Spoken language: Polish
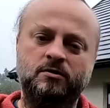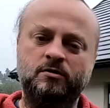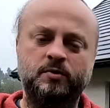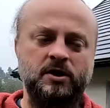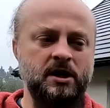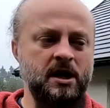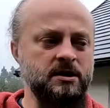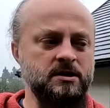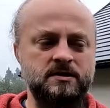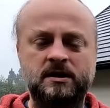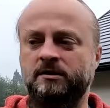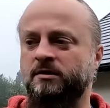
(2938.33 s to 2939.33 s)

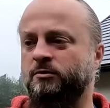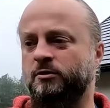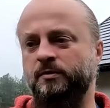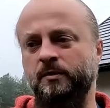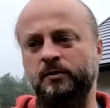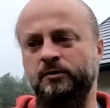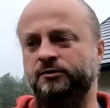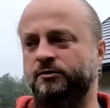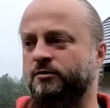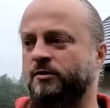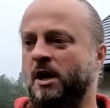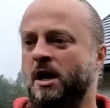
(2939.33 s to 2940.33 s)
Bieganie za tym to po
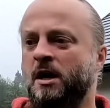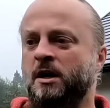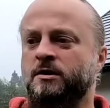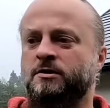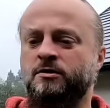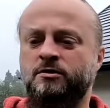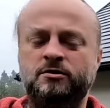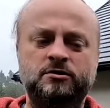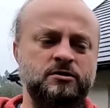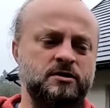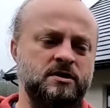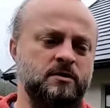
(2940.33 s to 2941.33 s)
prostu coś,
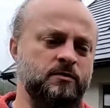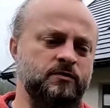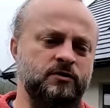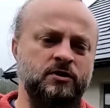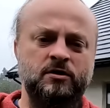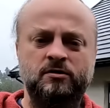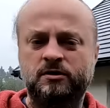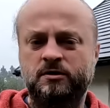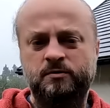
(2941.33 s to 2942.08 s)
coś niesamowitego, nie